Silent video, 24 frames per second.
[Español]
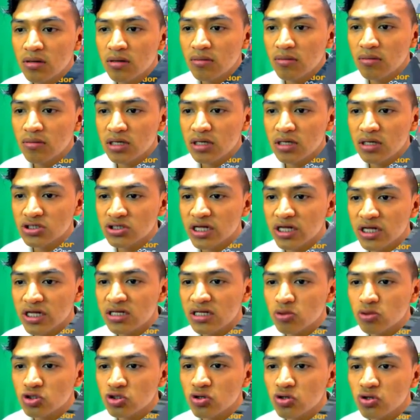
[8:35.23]
Listo, ya
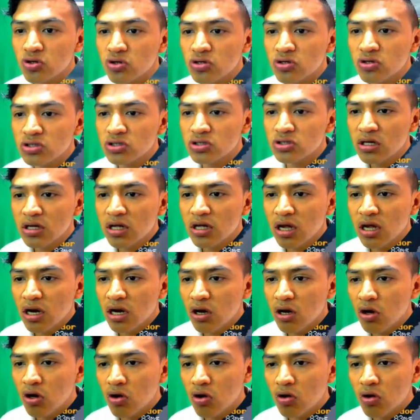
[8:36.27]
tenemos dos.
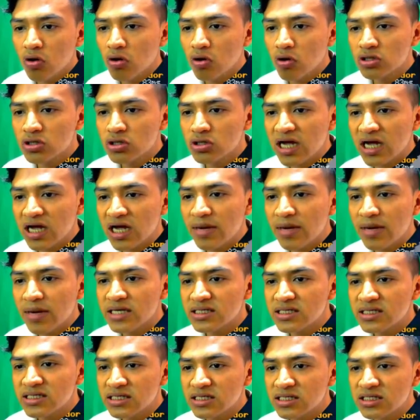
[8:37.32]
Los
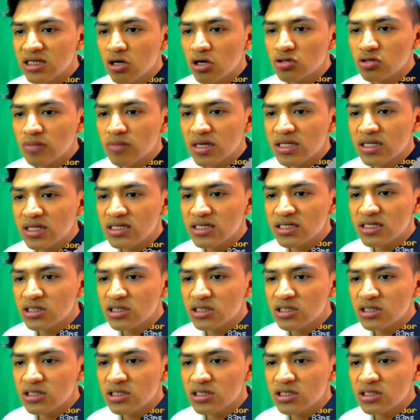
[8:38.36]
calamares, si los matas,